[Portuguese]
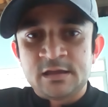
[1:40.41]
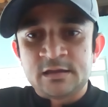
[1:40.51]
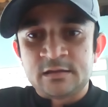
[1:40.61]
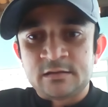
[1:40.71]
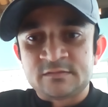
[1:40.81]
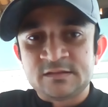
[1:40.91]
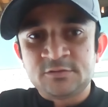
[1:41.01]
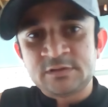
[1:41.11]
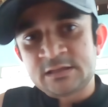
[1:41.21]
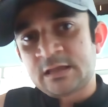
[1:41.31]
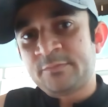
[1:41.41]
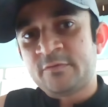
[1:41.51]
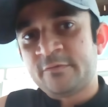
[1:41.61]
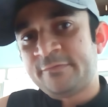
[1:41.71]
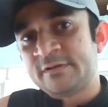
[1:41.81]
É, se não der
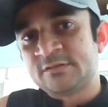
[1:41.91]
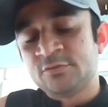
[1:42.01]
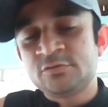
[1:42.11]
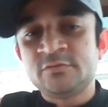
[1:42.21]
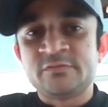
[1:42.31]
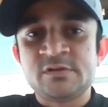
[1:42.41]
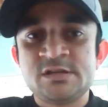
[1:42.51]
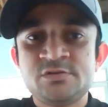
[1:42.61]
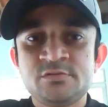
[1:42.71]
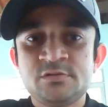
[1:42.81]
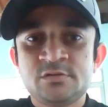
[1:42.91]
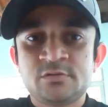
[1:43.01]
tempo, eu vou fazer outro vídeo,